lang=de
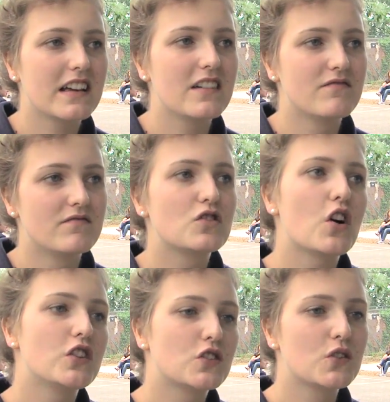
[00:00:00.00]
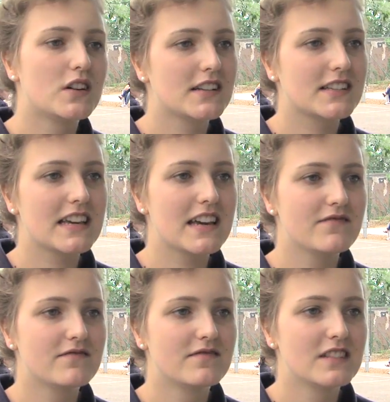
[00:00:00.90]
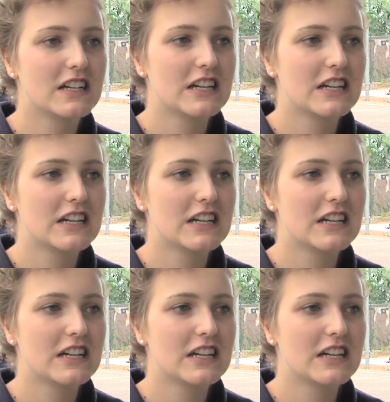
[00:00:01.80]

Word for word: eben Deutschkurs geben